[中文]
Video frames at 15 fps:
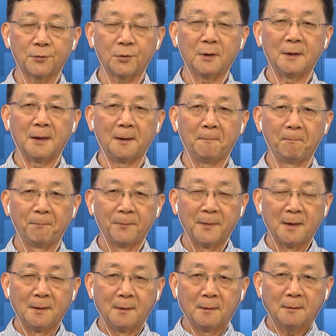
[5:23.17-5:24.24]
所以呢。
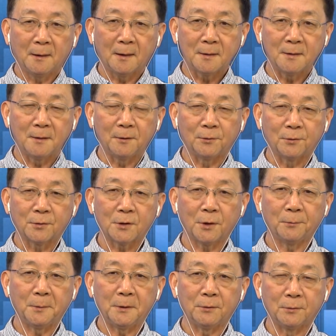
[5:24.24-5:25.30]
他心里头
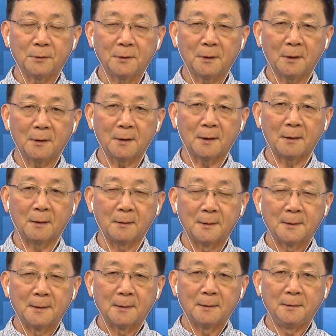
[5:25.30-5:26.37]
稍微有一点点
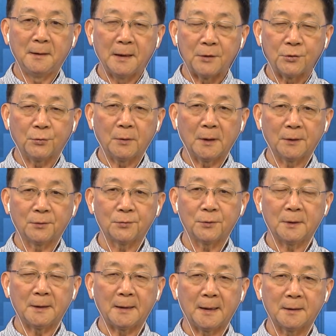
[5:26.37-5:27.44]
内疚啊，他
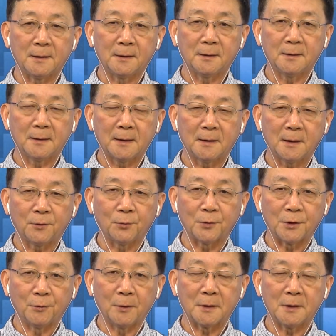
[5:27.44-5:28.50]
说：“哎呀，其实，在这种
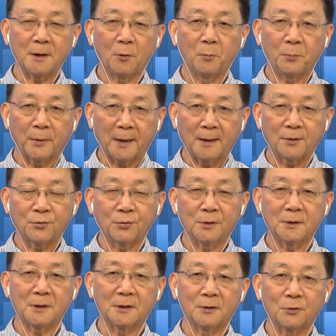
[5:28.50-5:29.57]
情况之下，我不该
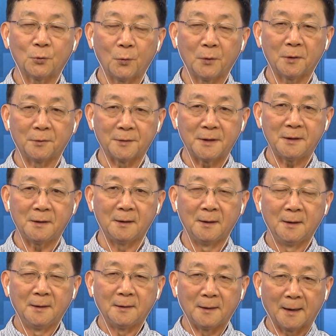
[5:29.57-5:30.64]
说是松一口气。
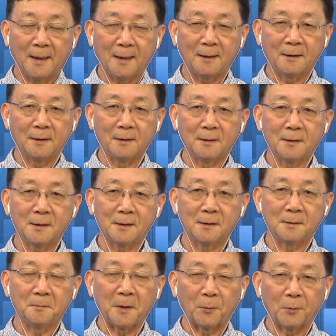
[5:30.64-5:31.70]
你看，呃，这
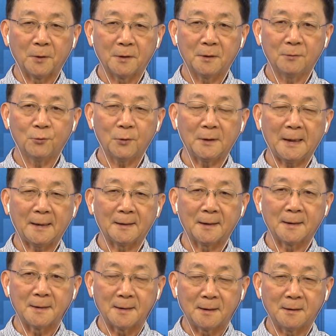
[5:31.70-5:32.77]
个美国最大的
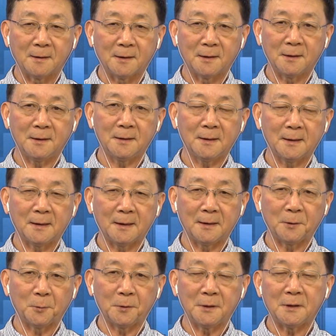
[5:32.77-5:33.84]
一个节日之一，现在
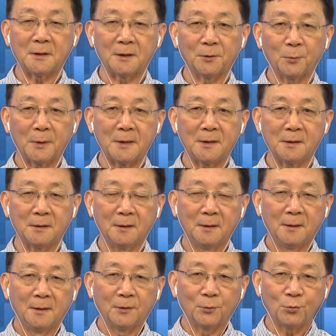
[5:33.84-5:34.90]
因为疫情的关系
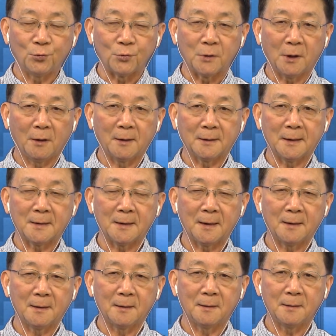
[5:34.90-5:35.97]
都取消了，大
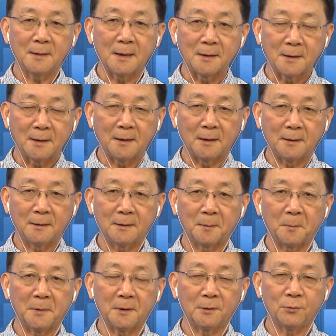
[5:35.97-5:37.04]
家见亲人
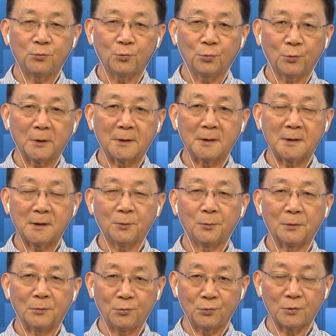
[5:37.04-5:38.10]
什么的聚会的机
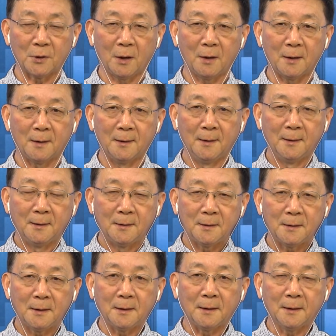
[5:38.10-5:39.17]
会都取消了，
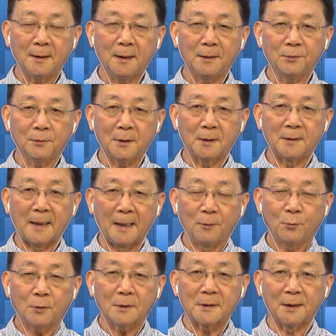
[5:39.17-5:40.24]
心里应该有点难
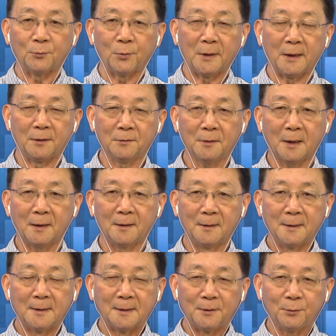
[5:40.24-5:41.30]
过才对呀，有点
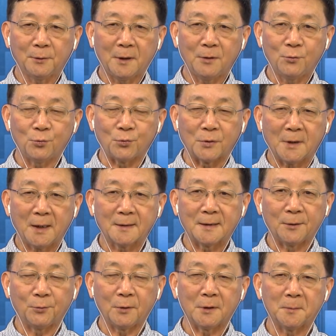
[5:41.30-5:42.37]
有点沮丧
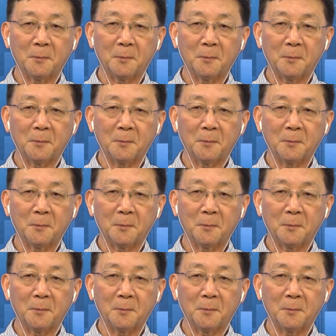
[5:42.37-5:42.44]
才对。